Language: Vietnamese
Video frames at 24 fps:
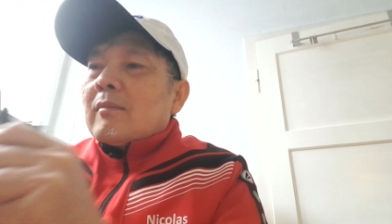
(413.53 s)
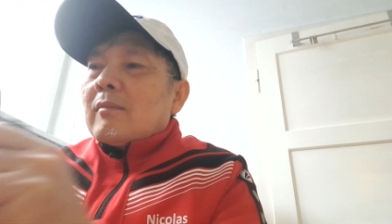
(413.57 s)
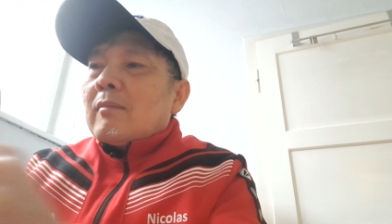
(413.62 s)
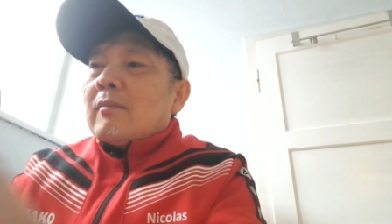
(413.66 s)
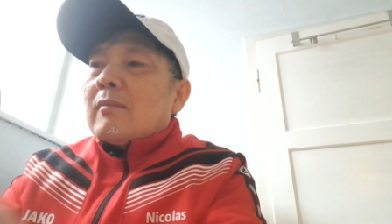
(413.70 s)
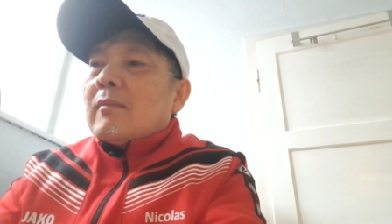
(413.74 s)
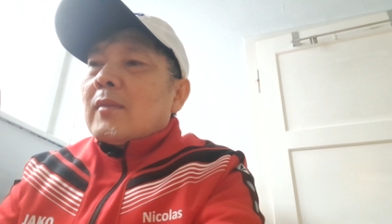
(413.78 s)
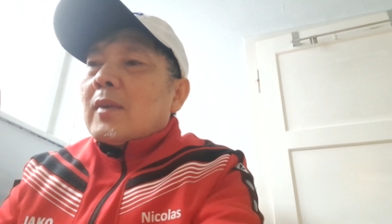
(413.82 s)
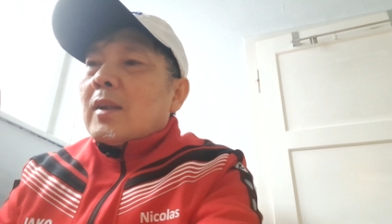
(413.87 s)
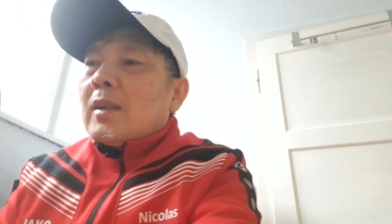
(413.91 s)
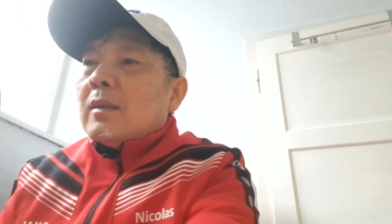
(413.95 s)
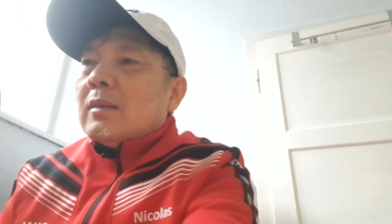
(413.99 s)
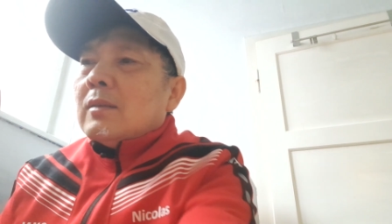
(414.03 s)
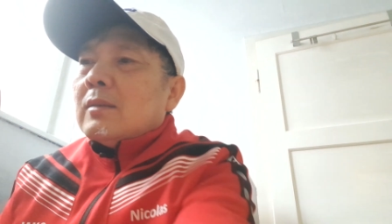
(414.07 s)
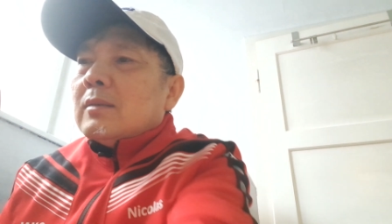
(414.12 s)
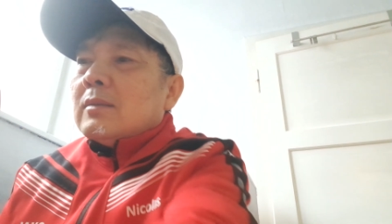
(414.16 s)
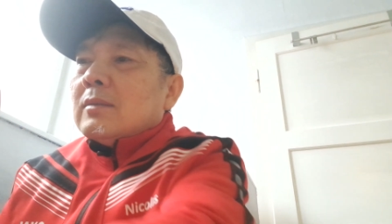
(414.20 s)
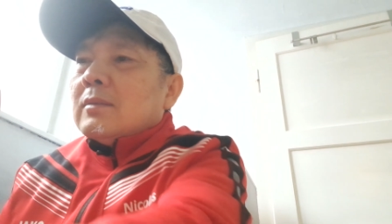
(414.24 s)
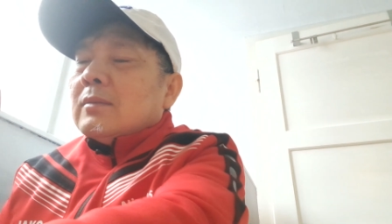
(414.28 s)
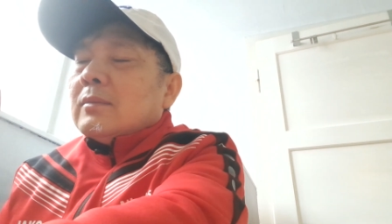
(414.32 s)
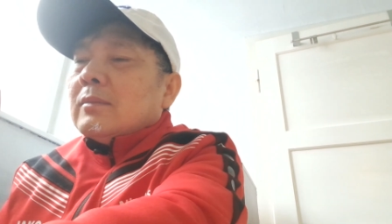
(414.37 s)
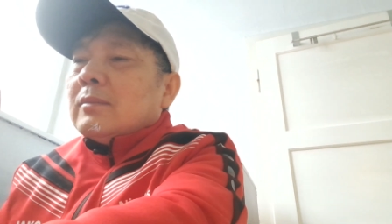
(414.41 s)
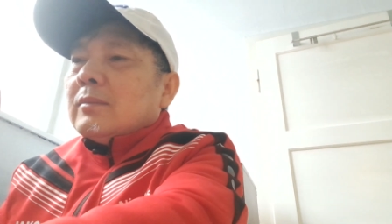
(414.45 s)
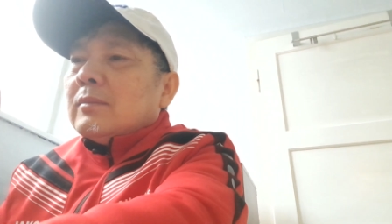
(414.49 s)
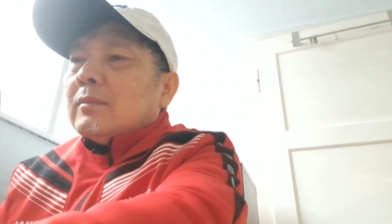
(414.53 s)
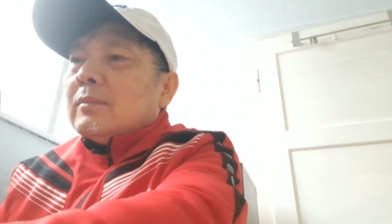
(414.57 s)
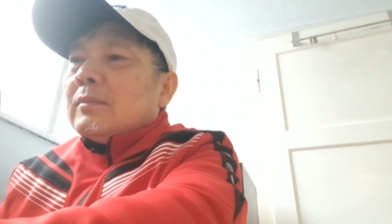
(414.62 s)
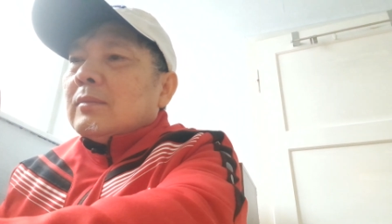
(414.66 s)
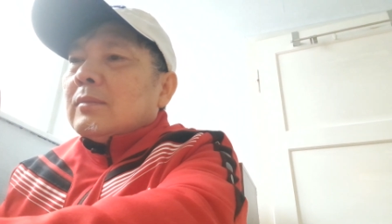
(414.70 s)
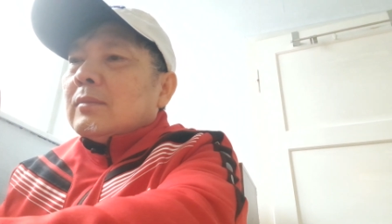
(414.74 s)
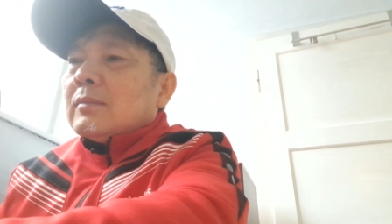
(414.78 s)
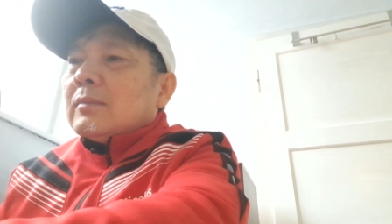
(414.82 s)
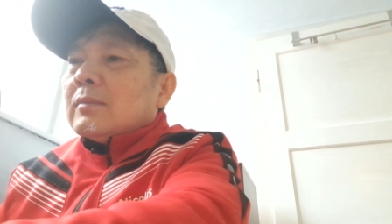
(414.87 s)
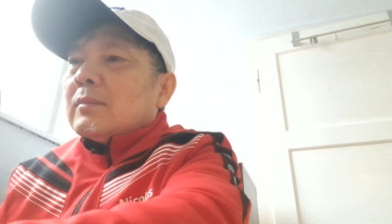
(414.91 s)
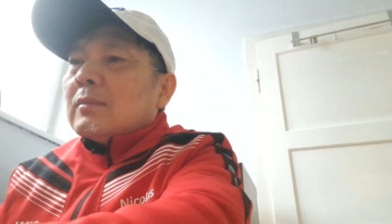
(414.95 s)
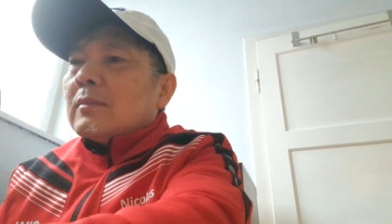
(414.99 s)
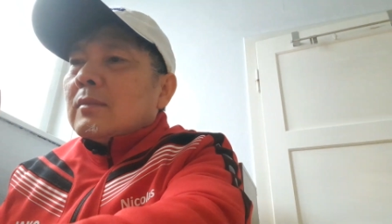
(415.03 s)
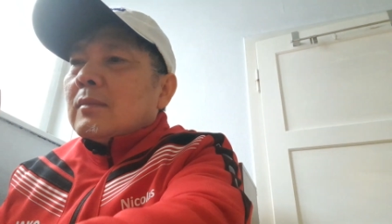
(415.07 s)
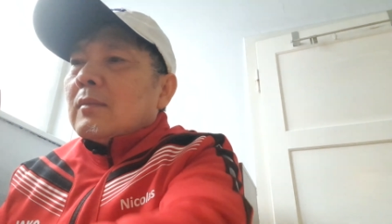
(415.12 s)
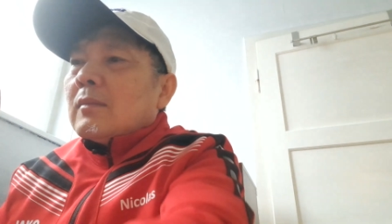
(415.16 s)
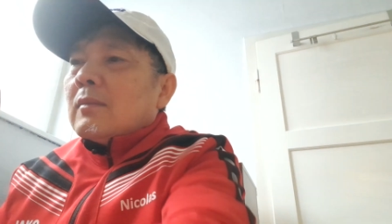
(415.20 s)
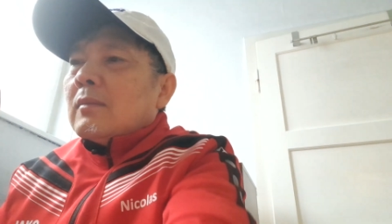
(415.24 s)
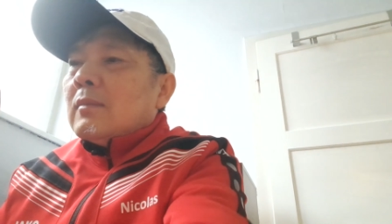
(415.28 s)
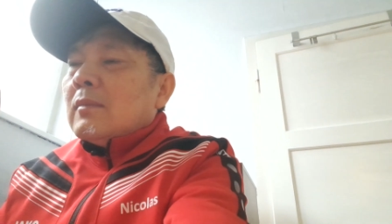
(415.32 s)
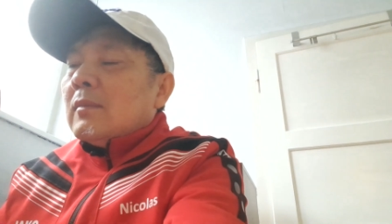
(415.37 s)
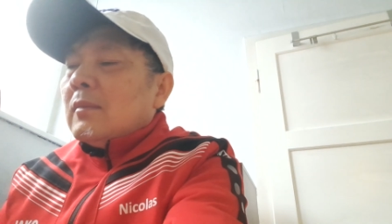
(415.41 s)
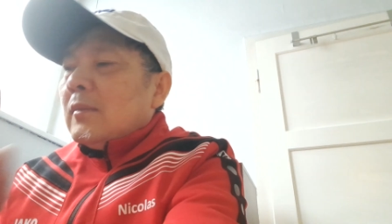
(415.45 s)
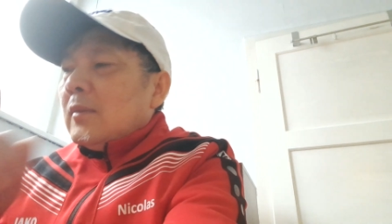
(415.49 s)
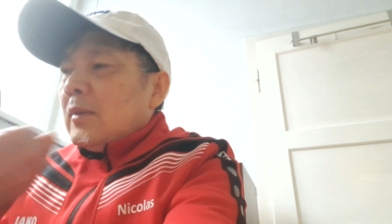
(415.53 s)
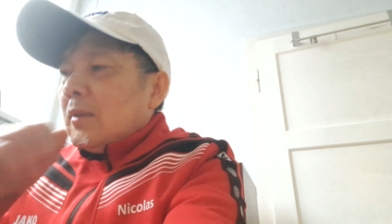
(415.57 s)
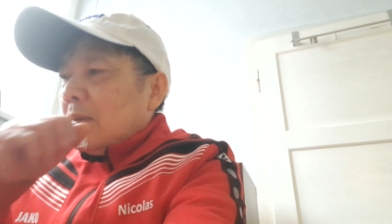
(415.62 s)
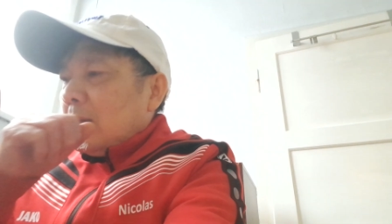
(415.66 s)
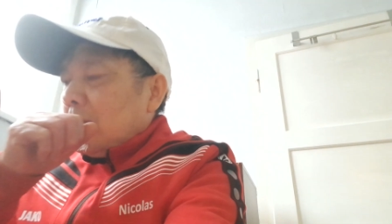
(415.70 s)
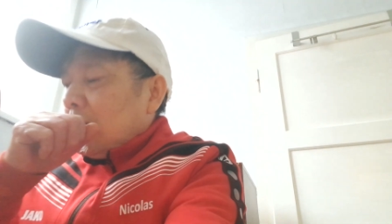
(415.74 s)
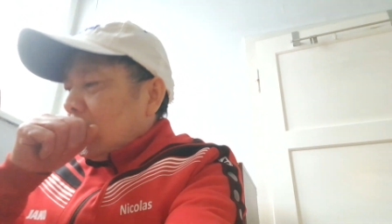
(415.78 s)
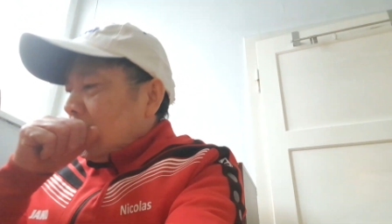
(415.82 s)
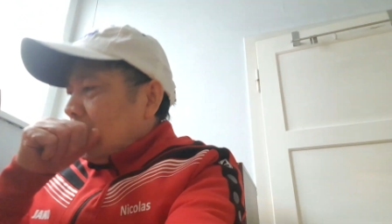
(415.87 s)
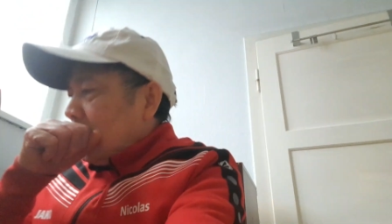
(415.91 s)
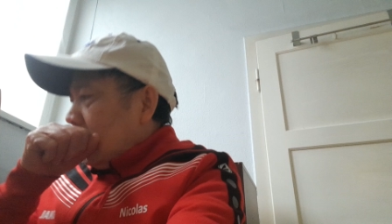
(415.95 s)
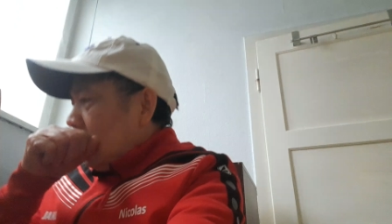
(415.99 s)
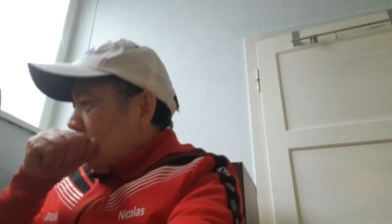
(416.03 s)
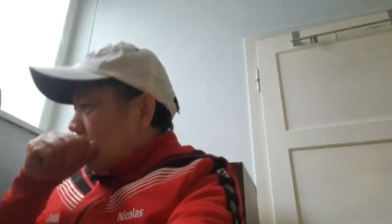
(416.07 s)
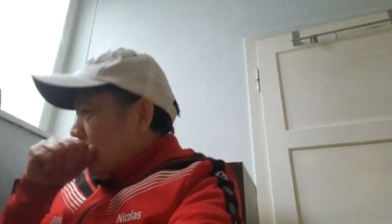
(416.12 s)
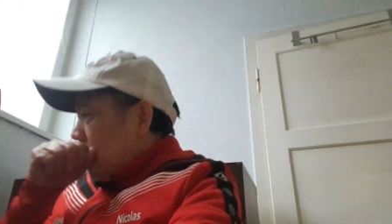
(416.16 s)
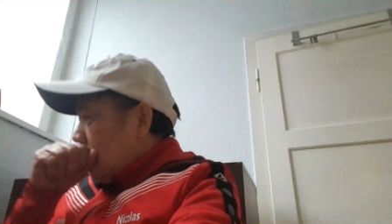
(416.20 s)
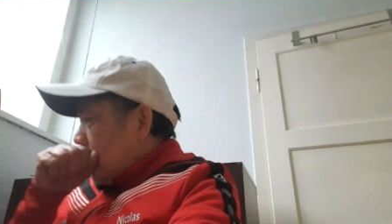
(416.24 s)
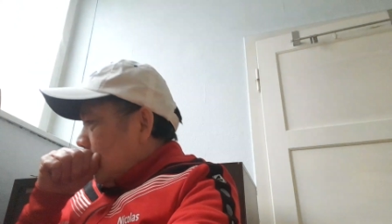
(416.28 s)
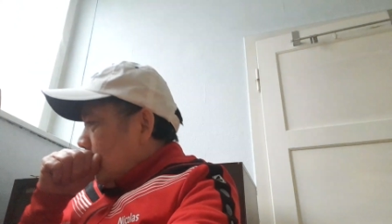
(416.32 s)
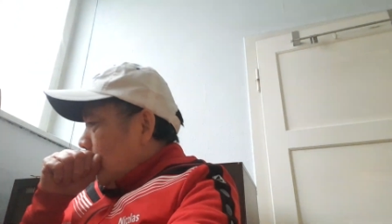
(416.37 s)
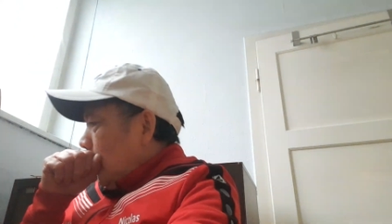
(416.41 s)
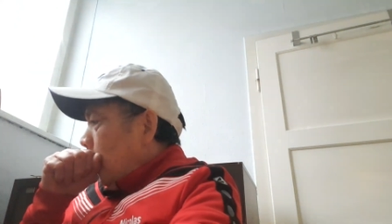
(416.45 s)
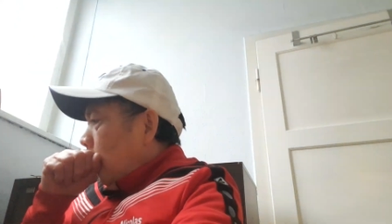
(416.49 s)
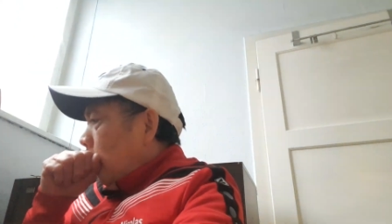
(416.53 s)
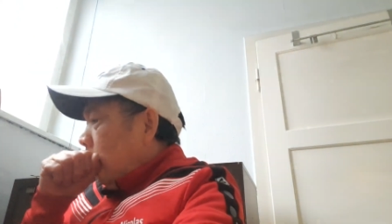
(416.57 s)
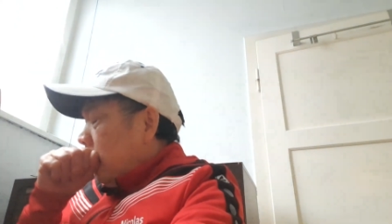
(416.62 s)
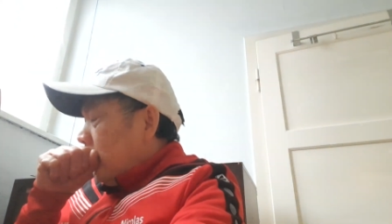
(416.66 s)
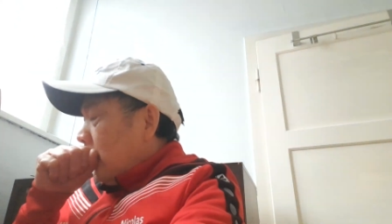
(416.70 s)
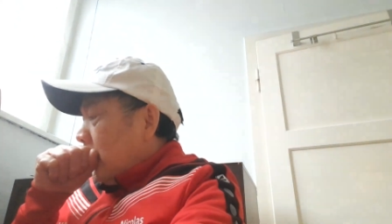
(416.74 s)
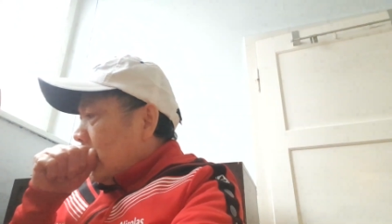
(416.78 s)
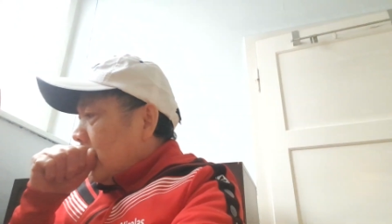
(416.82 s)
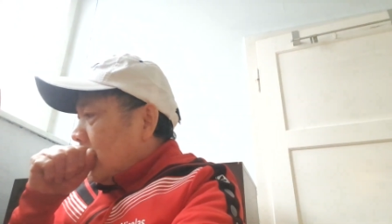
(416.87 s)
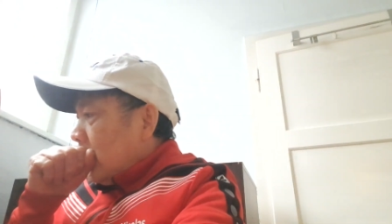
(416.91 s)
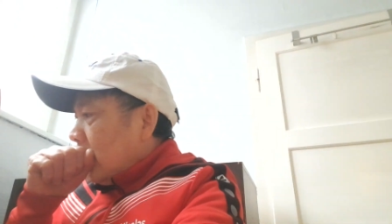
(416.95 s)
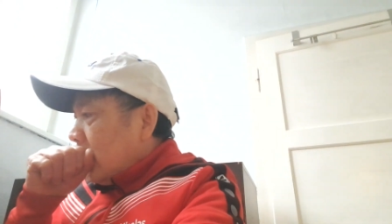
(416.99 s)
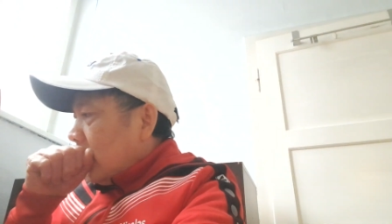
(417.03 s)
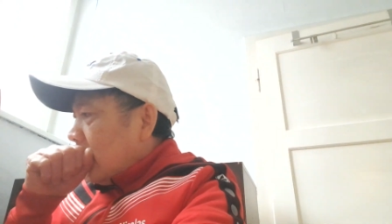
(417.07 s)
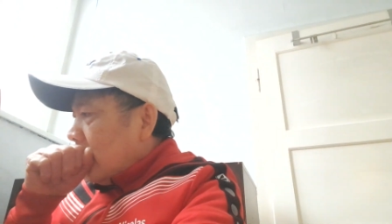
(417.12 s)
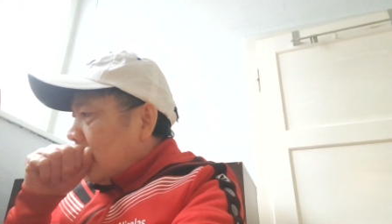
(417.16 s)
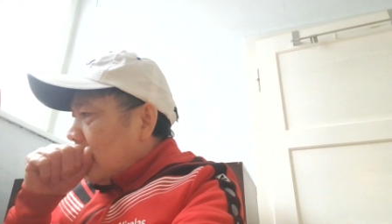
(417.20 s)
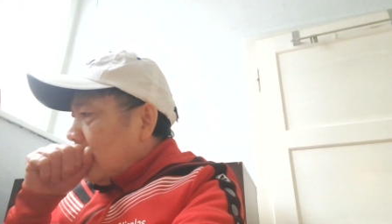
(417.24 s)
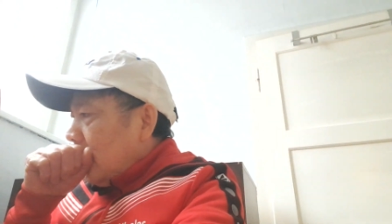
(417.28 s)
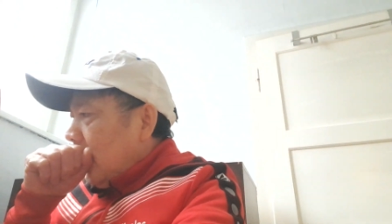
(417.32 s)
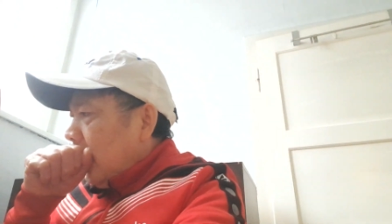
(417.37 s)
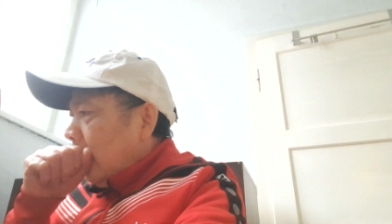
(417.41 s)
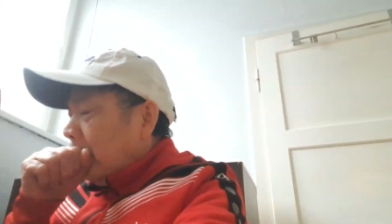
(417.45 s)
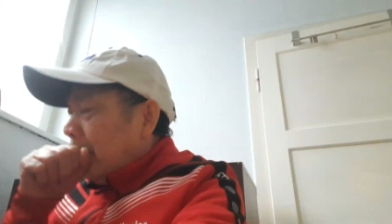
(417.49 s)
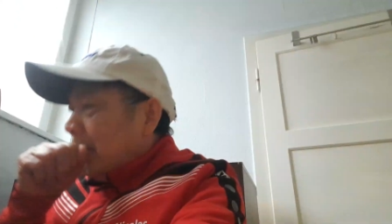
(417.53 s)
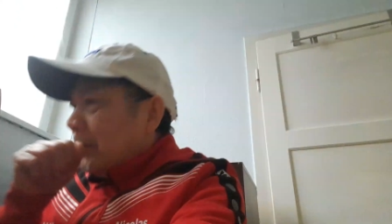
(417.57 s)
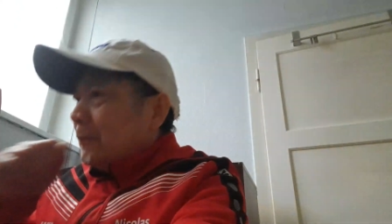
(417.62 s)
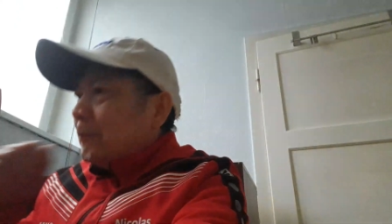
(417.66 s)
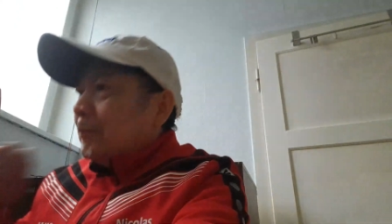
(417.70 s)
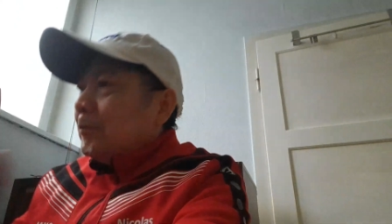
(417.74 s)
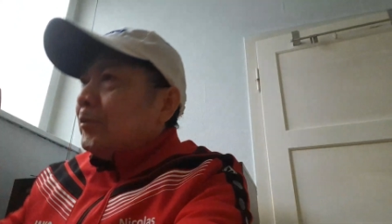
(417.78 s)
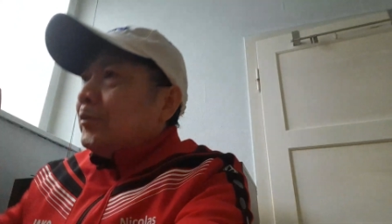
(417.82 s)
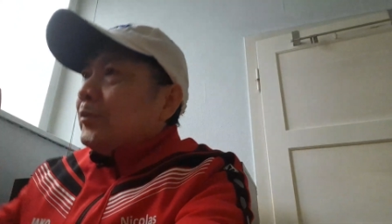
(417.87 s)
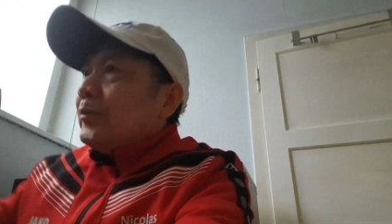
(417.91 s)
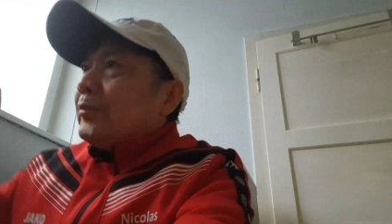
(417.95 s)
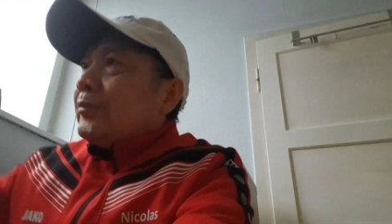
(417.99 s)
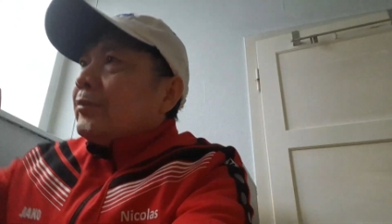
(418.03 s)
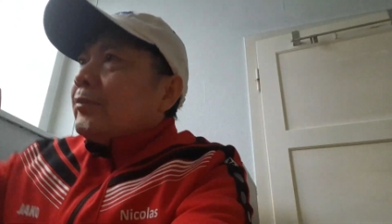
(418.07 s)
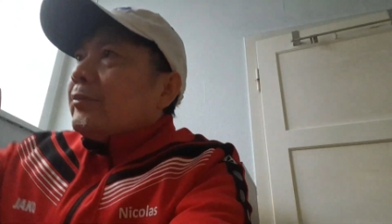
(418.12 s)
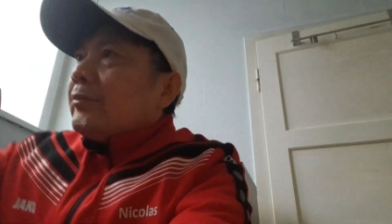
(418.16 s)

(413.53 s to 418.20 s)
một của đoạn văn thì là khi here khi mà keep s